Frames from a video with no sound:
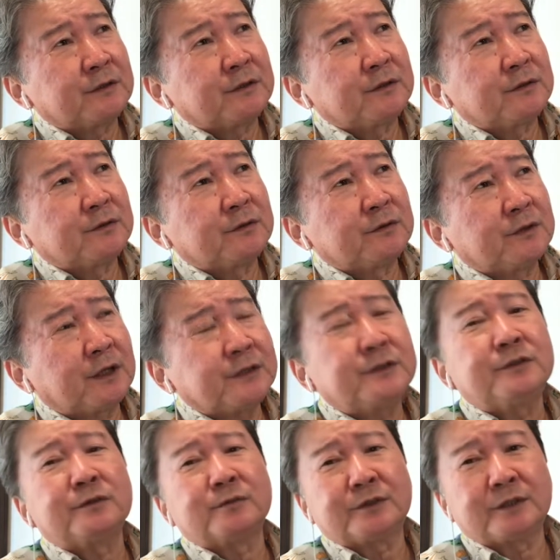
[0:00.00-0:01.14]
あのおかしい
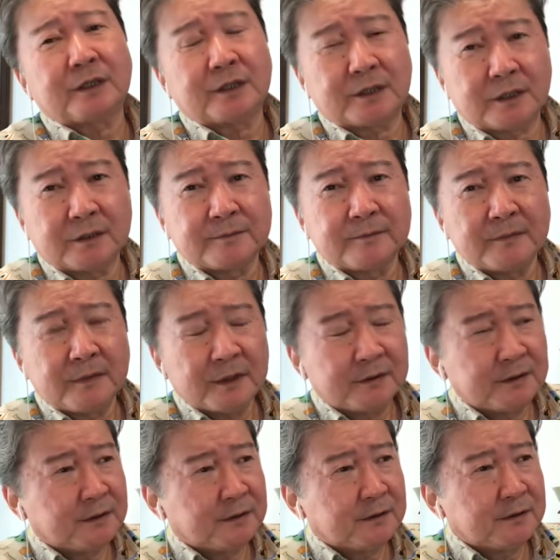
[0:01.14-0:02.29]
と思ってたか
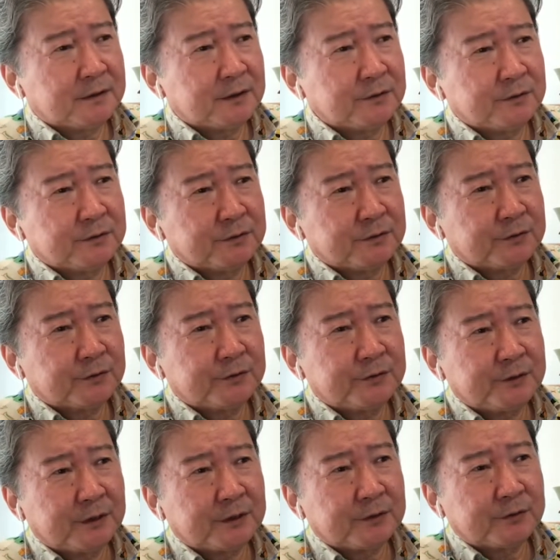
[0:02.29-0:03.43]
ら、で結局そういう
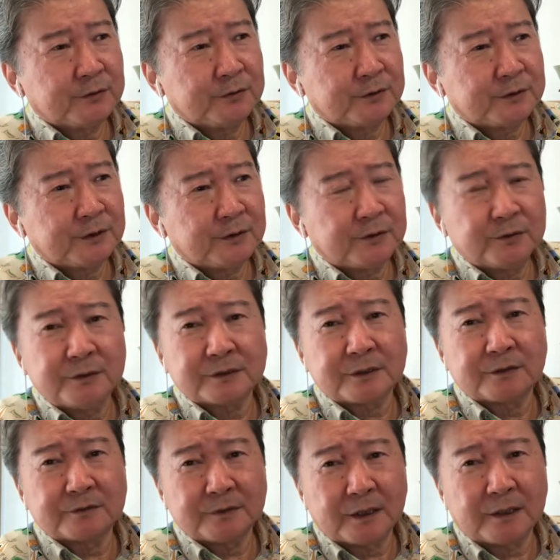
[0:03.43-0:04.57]
ね共有して大家さ
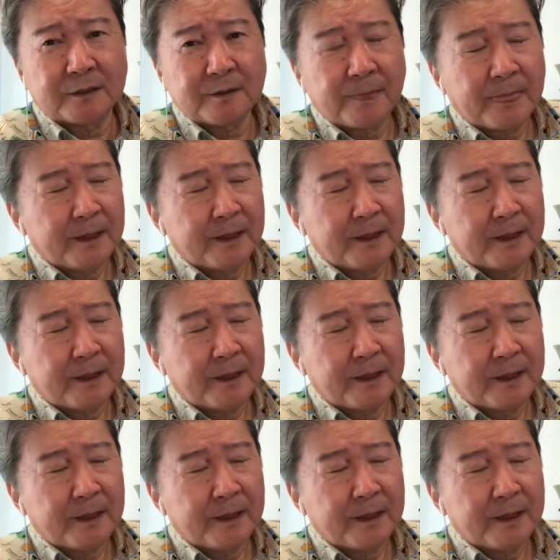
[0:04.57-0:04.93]
んは、